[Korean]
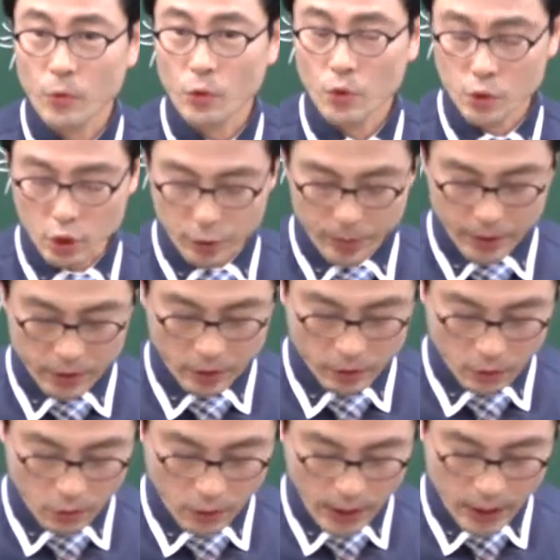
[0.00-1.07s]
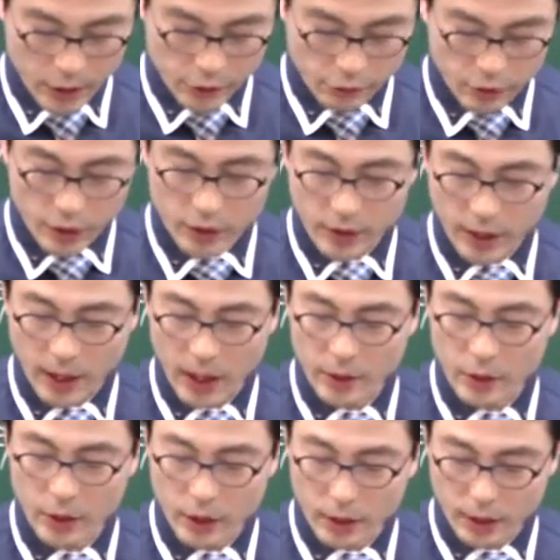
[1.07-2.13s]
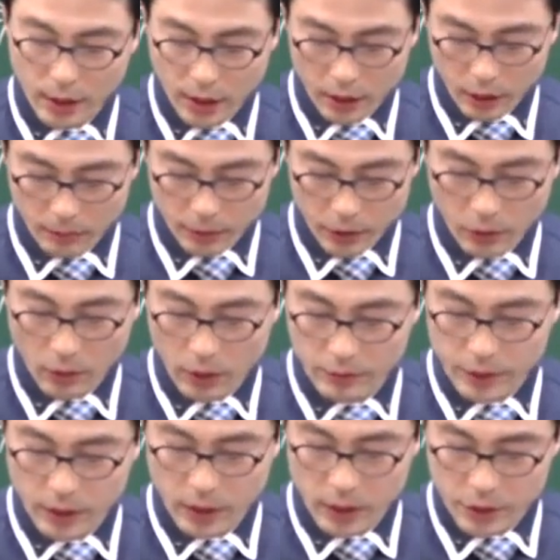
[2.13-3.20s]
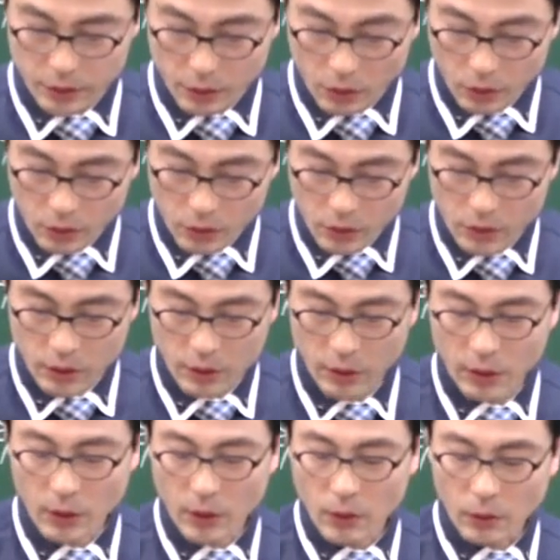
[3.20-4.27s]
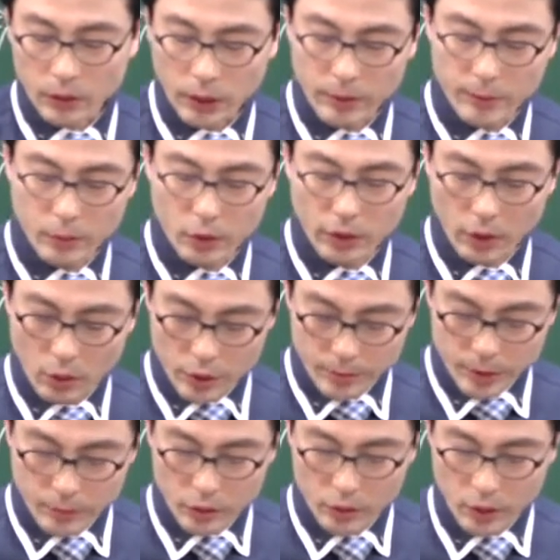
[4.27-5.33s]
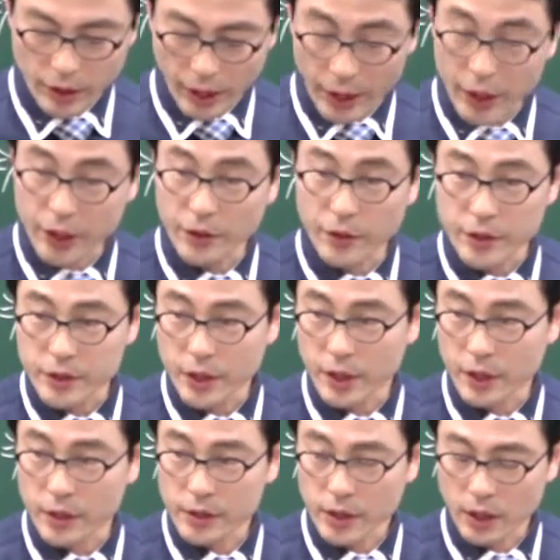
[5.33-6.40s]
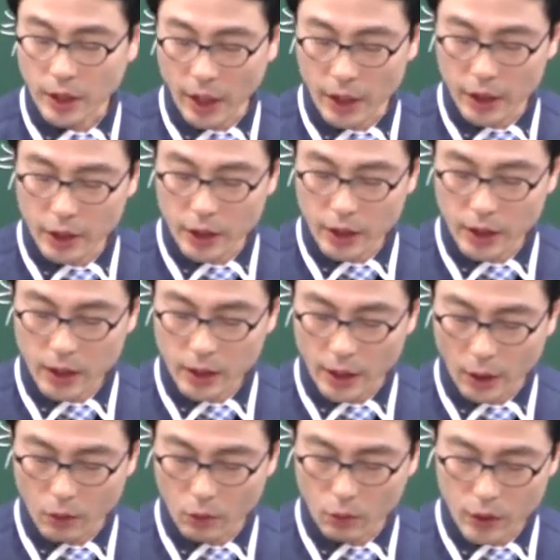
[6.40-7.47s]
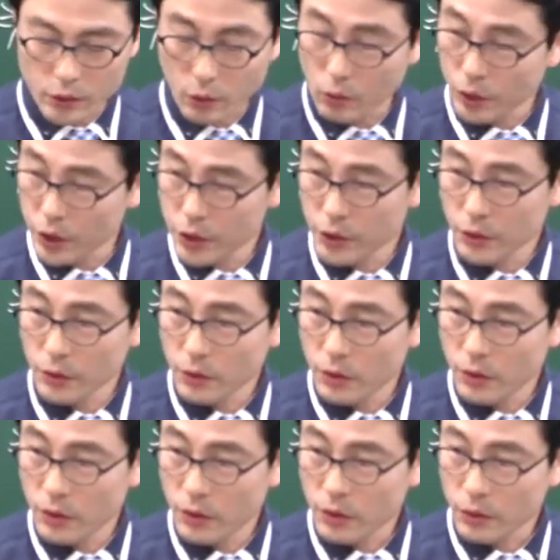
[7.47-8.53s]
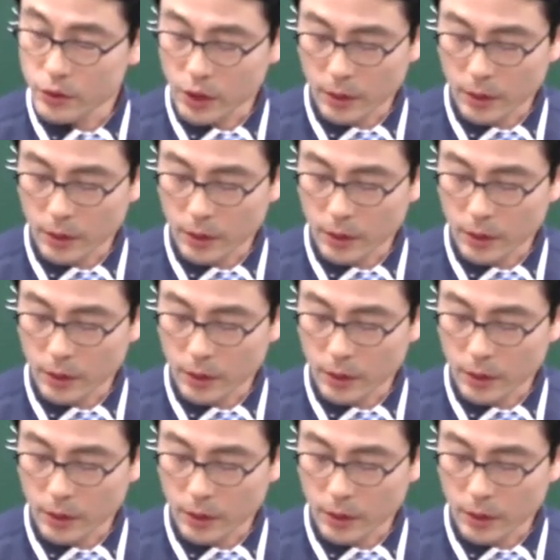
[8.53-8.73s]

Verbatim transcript: 그 조심해서 등록할 수 있다, 하여야 한다, 그럼 틀린 거라고 생각하시고, 그 다음 2번 내려오시면 2번들은 개인이에요, 이제. 자, 개인이니까 개공과 소공이죠? 그